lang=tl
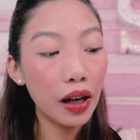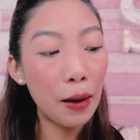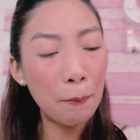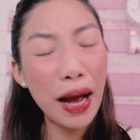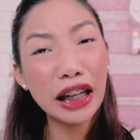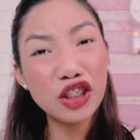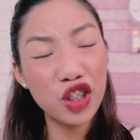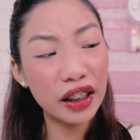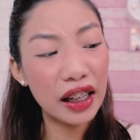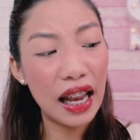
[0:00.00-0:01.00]
Ang
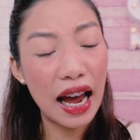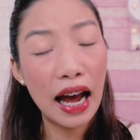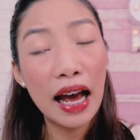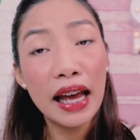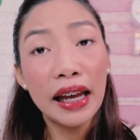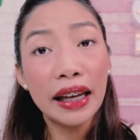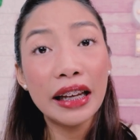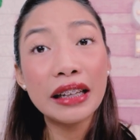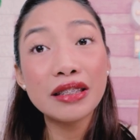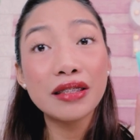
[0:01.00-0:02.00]
packaging nila
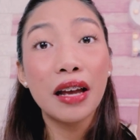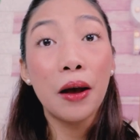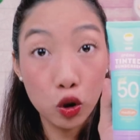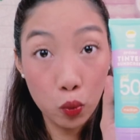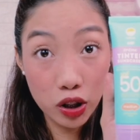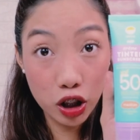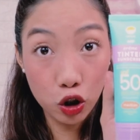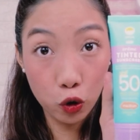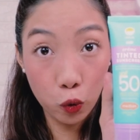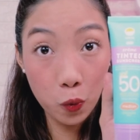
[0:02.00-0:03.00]
is squeezy
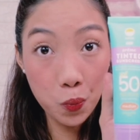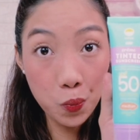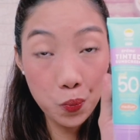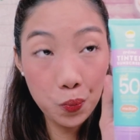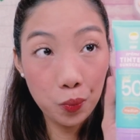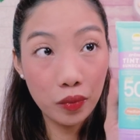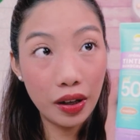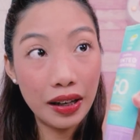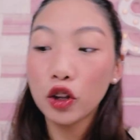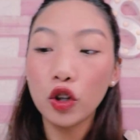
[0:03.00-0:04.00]
tube,
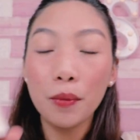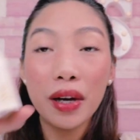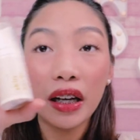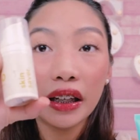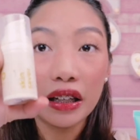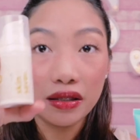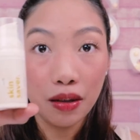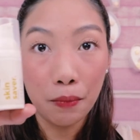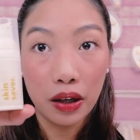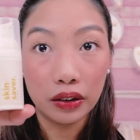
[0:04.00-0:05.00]
And ito naman ay
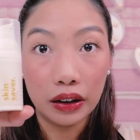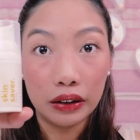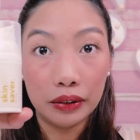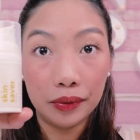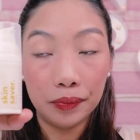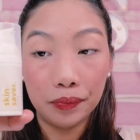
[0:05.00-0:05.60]
nasa bottle.